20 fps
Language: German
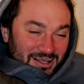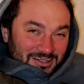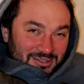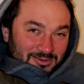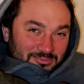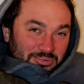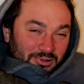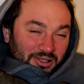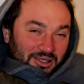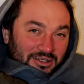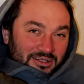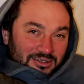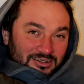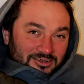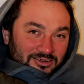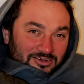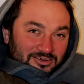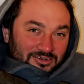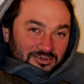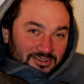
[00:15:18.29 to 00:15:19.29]
Der, der muss
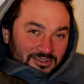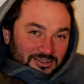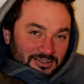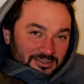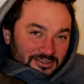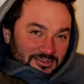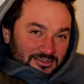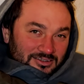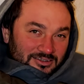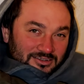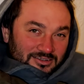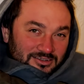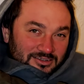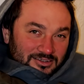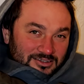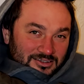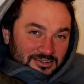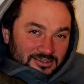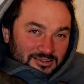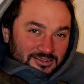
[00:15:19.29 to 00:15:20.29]
größer werden,
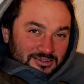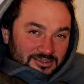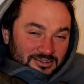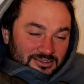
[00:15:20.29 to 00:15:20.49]
dringendstens.